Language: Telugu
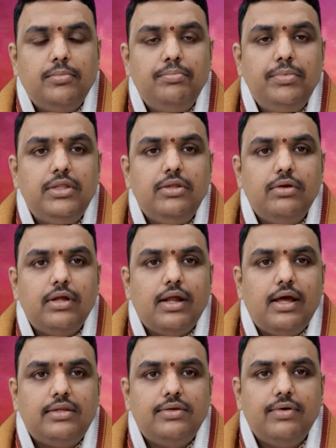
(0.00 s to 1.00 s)
మిథున
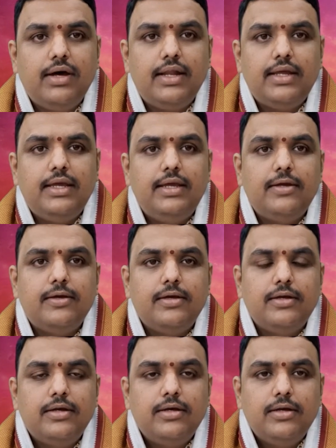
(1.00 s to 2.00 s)
రాశి వారికి
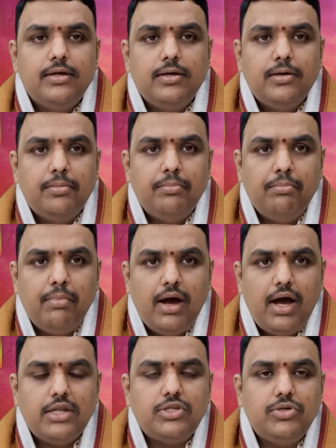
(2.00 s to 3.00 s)

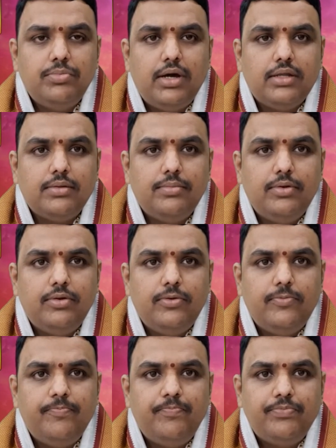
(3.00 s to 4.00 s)
మార్చి మాసంలో
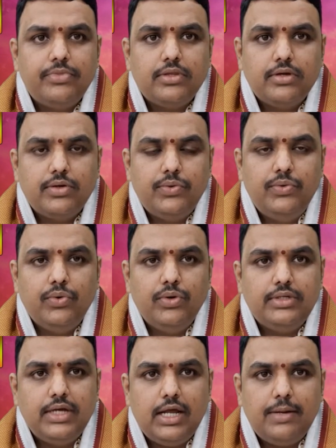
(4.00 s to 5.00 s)

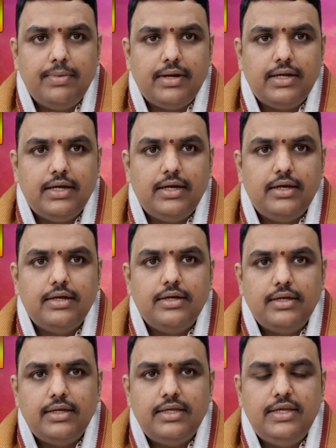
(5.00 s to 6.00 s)
గోచారపరంగా
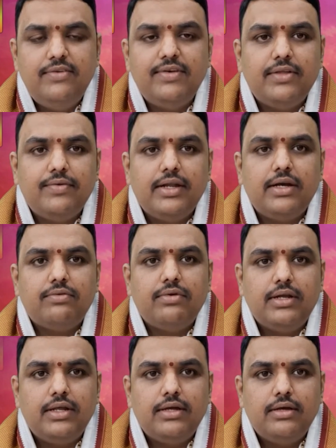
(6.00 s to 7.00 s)
ఈ
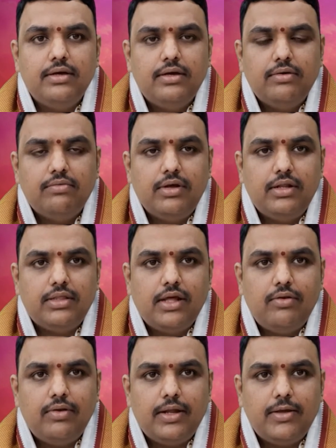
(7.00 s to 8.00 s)
విధమైనటువంటి
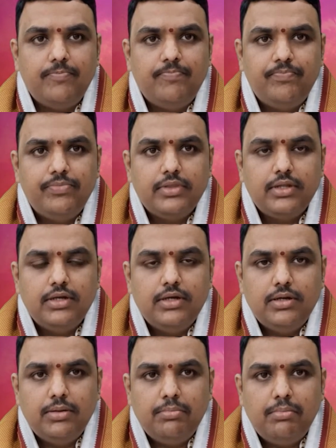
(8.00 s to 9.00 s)
ఫలితాలు ఉన్నాయి
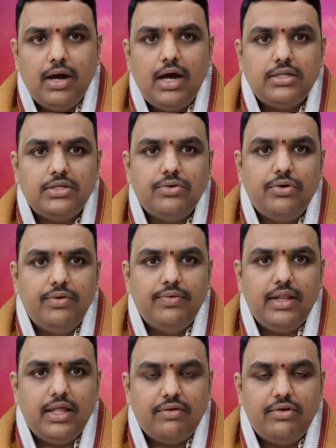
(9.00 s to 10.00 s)
మార్చి రెండు
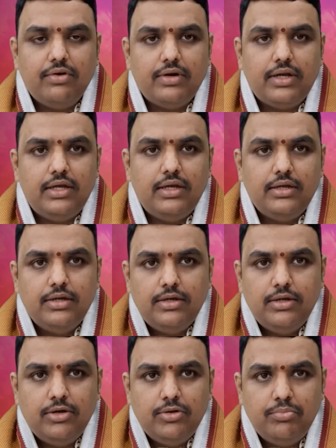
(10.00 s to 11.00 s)
వేల ఇరవై ఒకటి
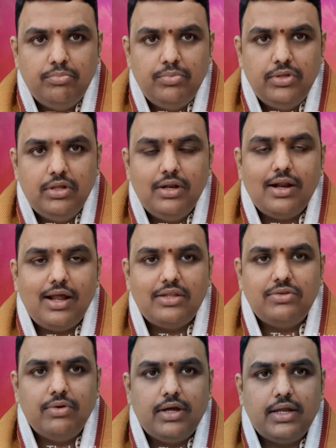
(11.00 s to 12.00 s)
మిథున
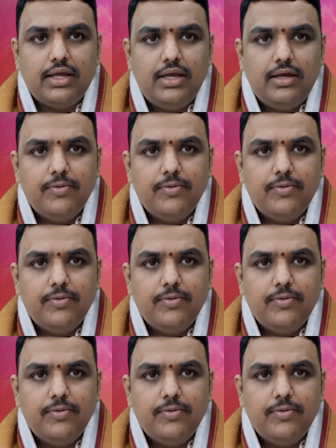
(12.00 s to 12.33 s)
రాశి వారికి